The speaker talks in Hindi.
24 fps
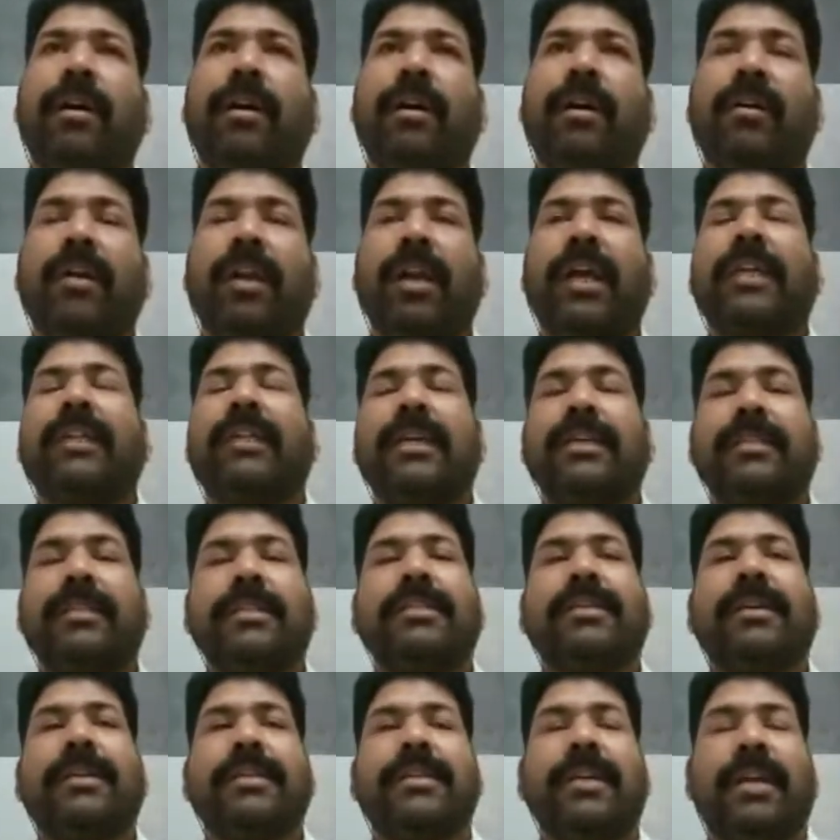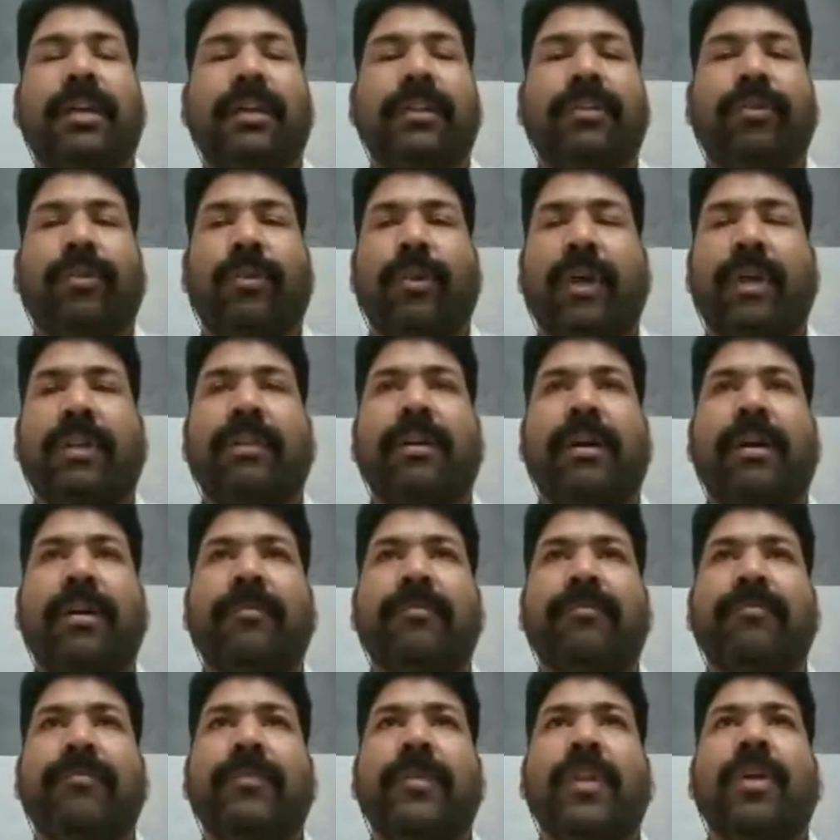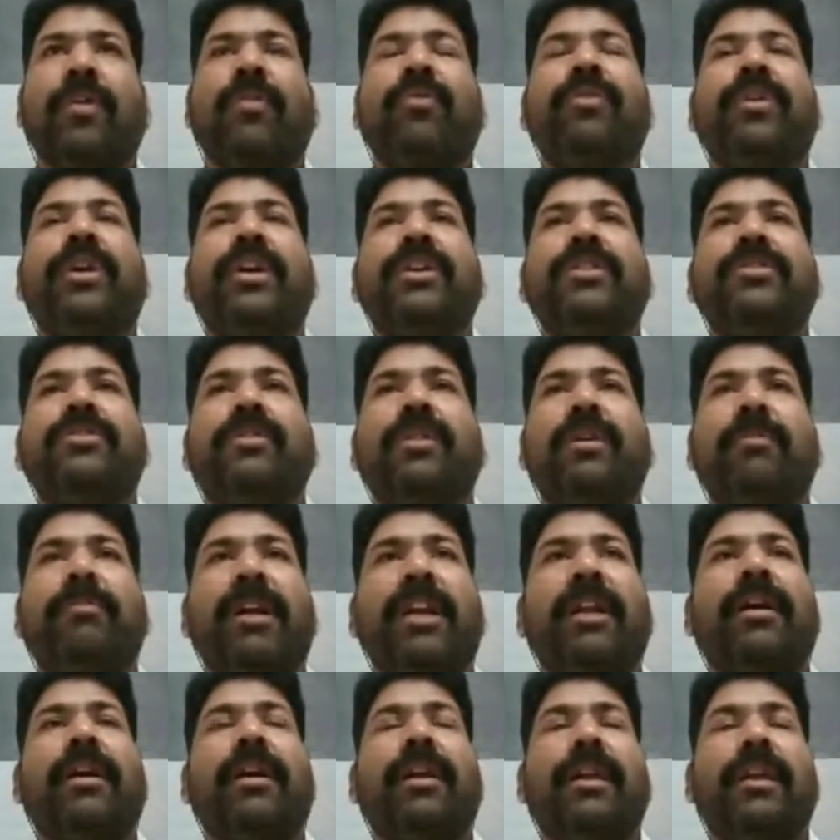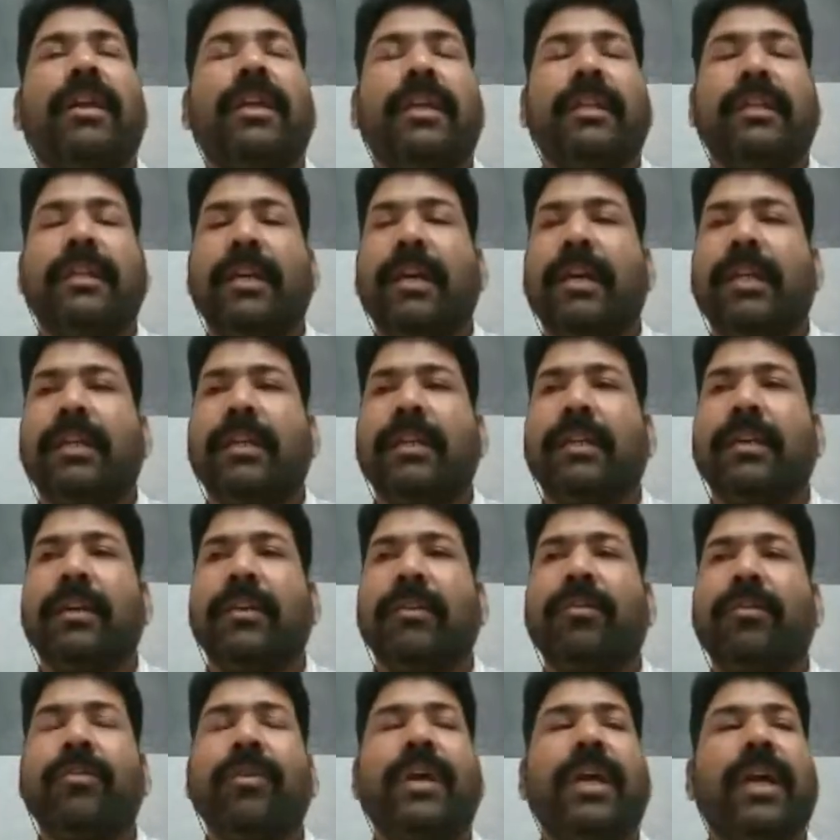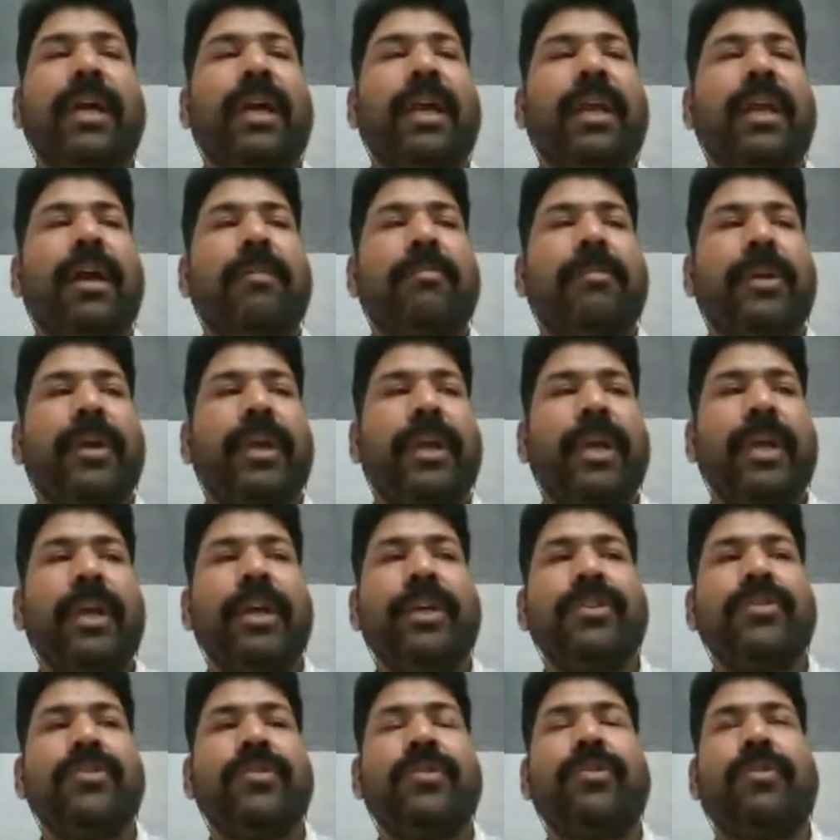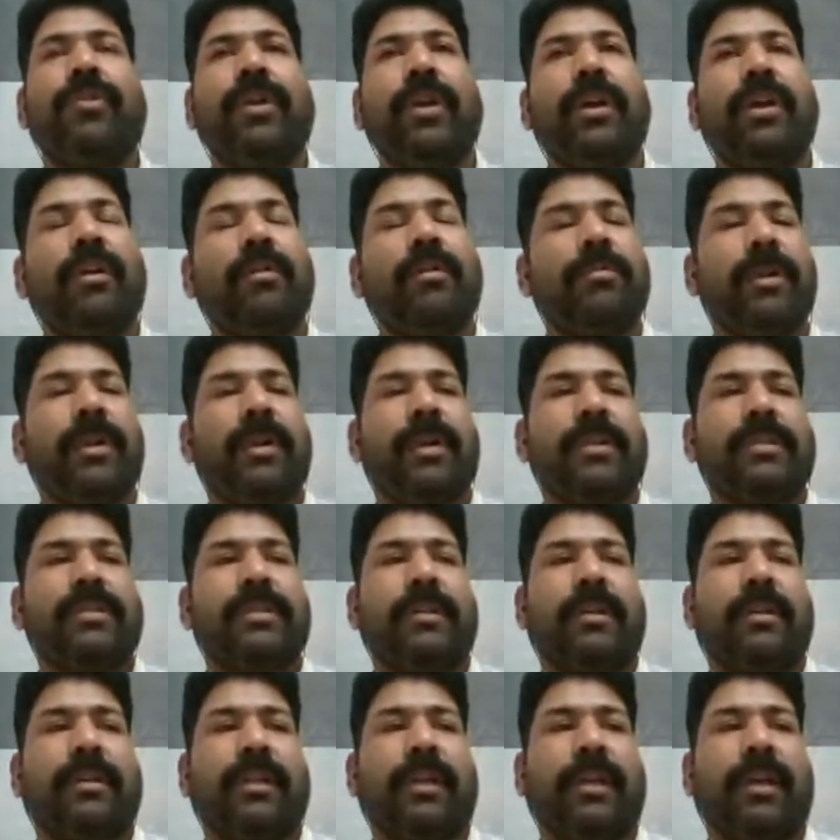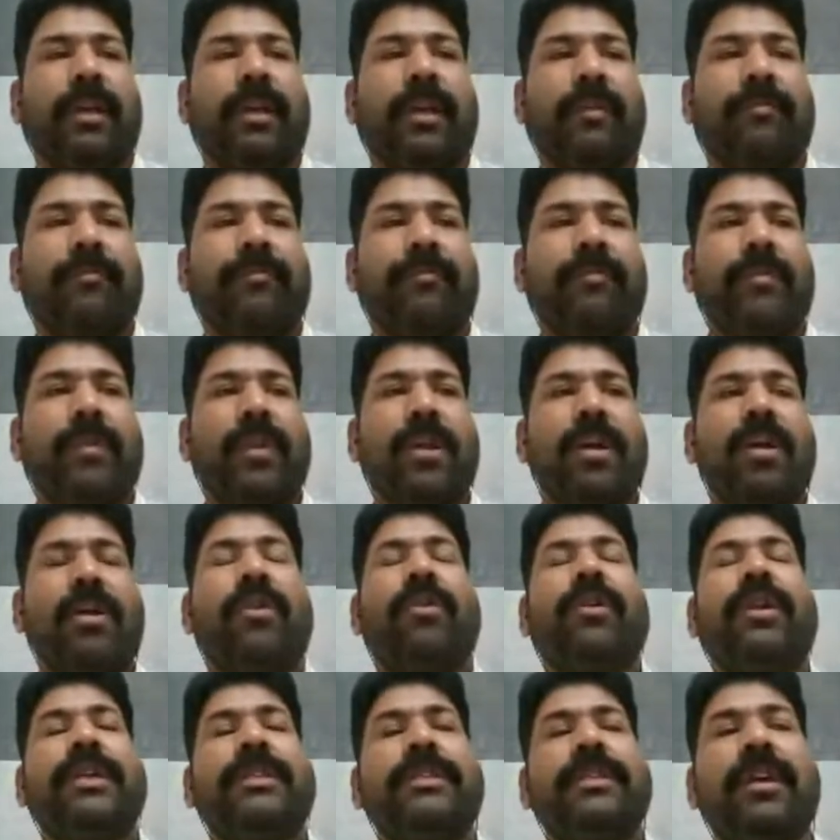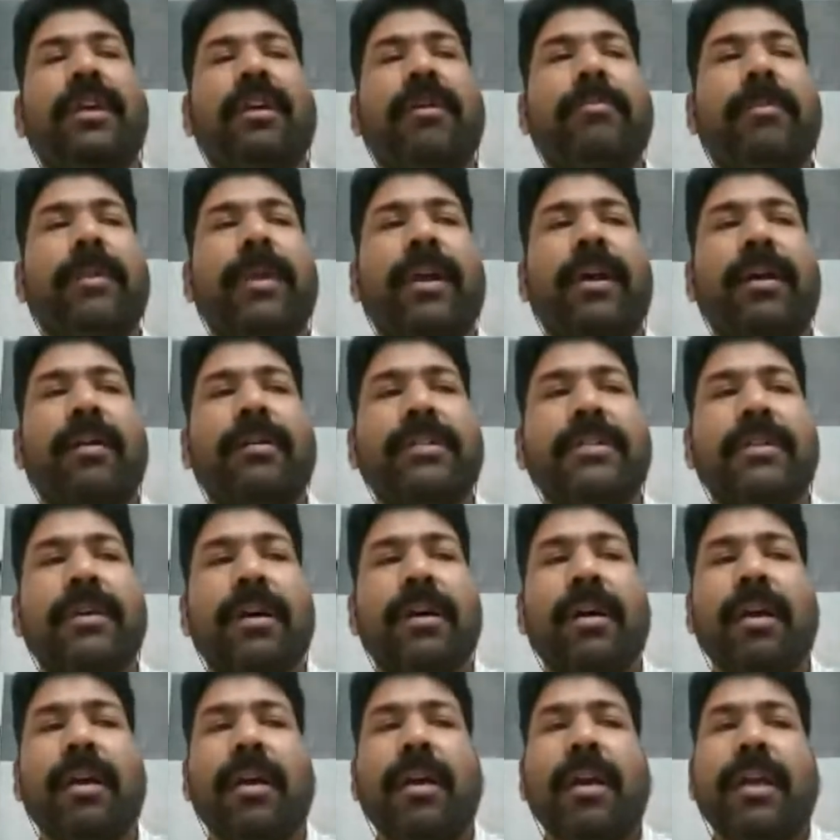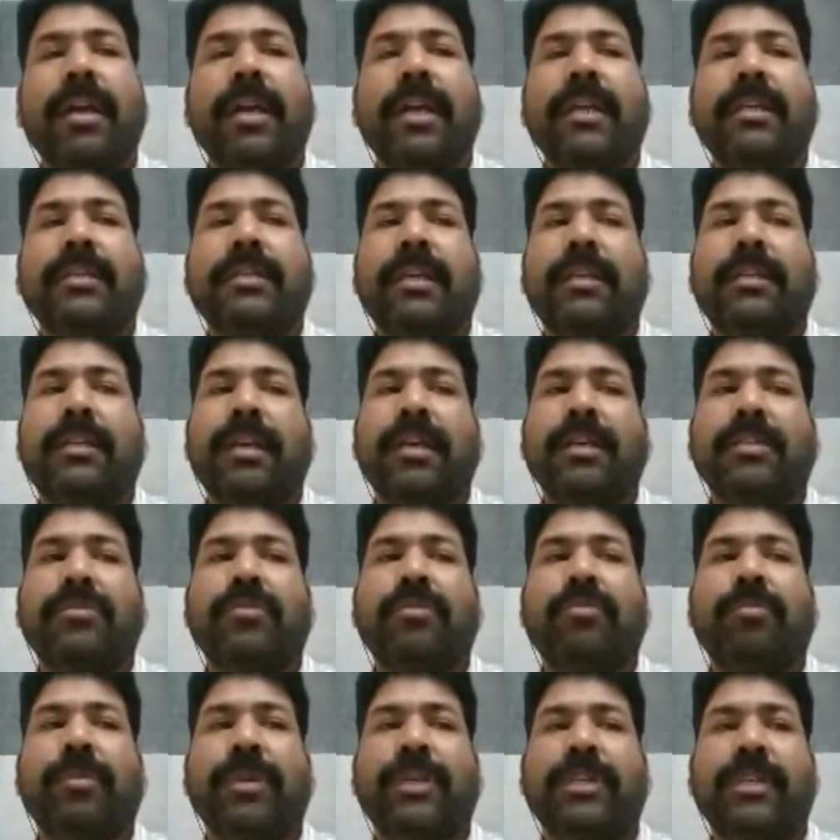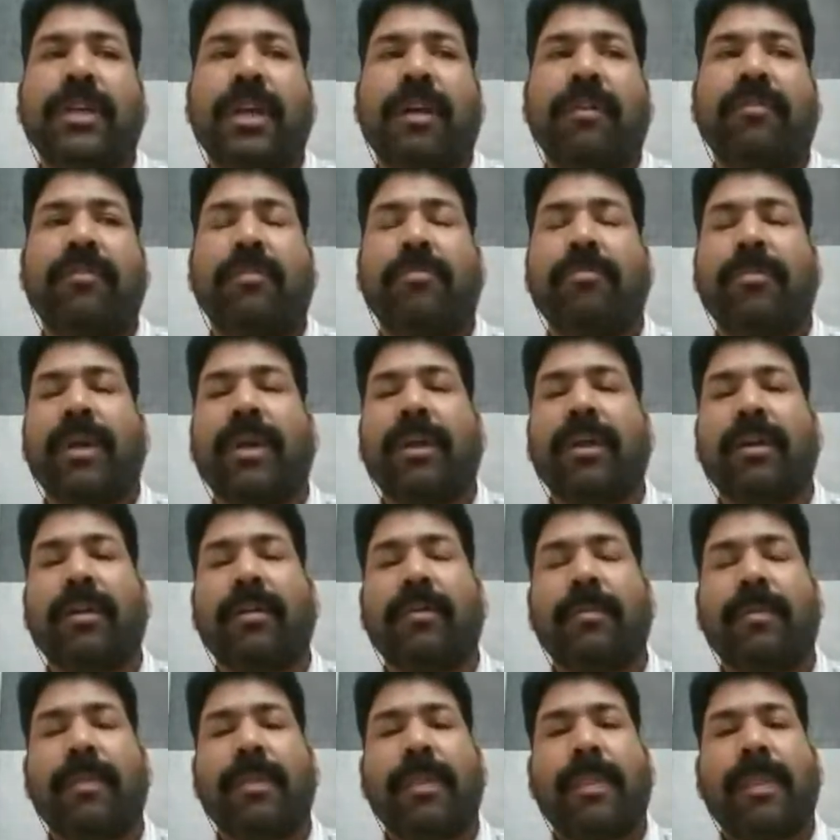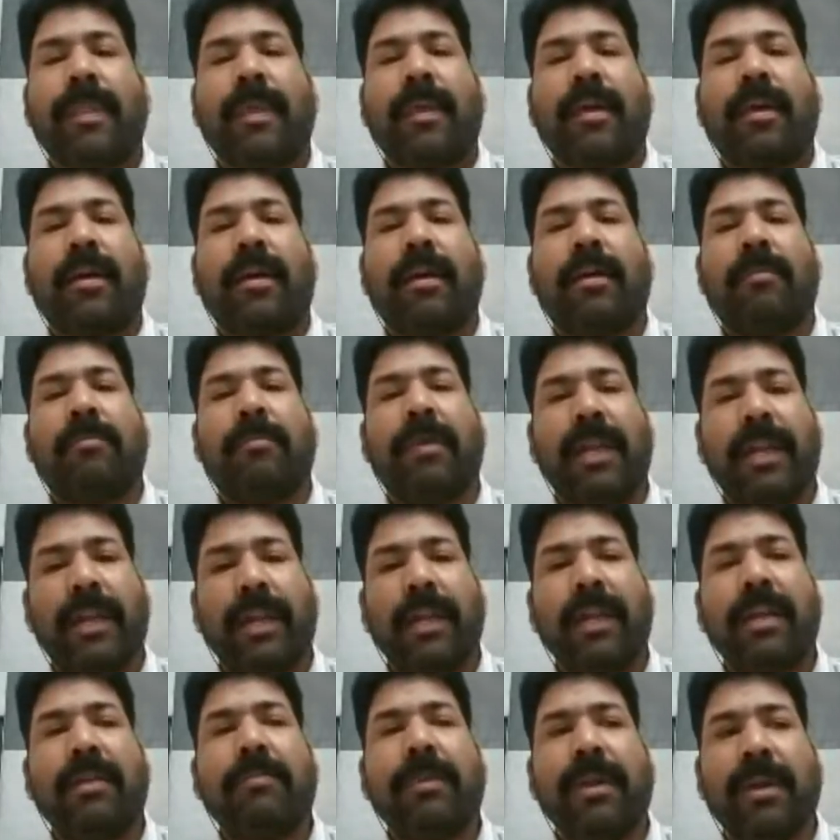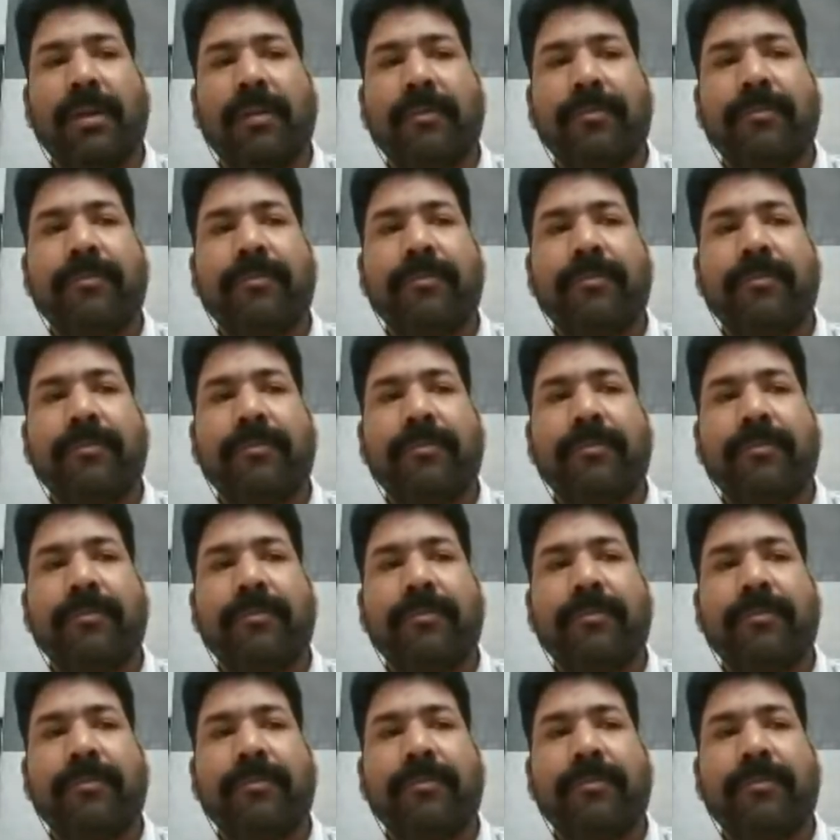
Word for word: कलकत्ता से संचालित हो रहा था उनकी जो दमनकारी नीतियां थी उनके खिलाफ एकजुट होने का प्रयास करते हैं और इसी का प्रयास था कि सत्रह में बरेली में